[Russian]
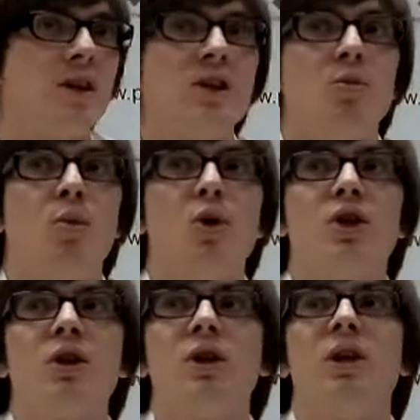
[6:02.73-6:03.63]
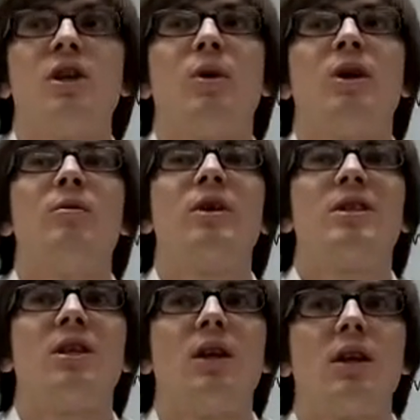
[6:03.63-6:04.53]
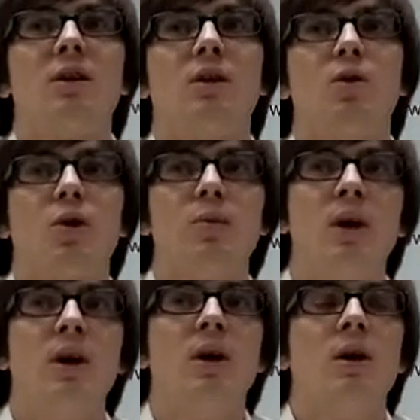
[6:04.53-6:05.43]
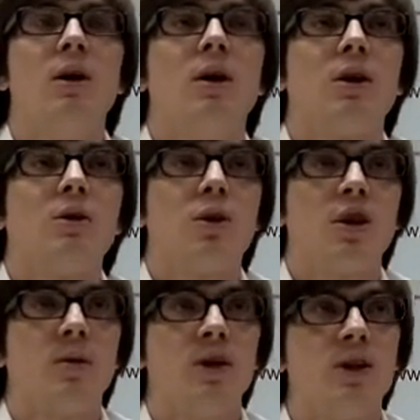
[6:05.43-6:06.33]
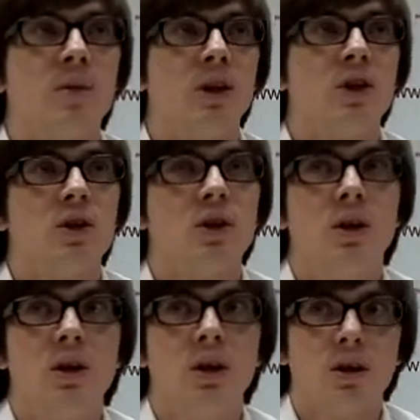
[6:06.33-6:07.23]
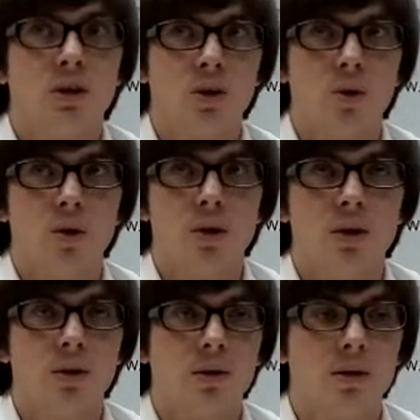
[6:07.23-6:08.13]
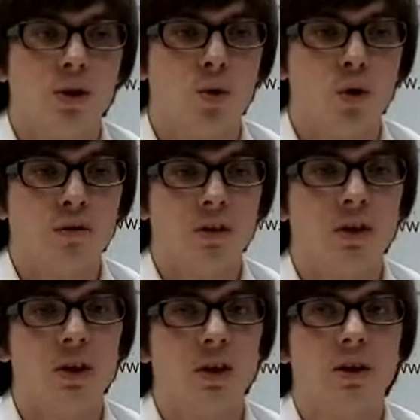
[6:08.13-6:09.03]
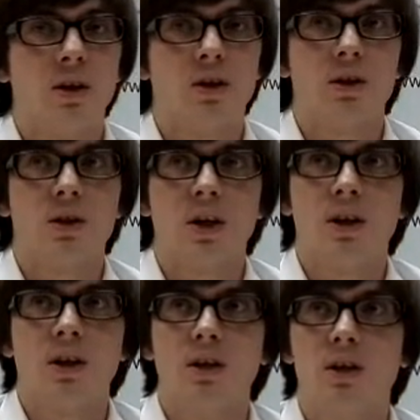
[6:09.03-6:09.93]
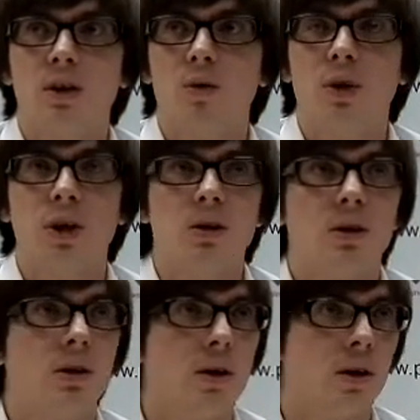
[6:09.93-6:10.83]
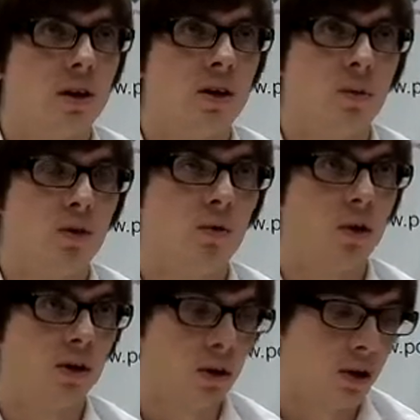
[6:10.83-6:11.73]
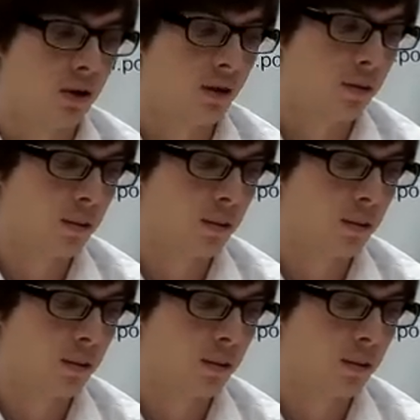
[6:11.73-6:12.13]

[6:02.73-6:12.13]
разы больше от необходимых санитарных норм, которые необходимы даже такой использовать к реке, как центральная артерия Украины, река Днепр в городе Киеве.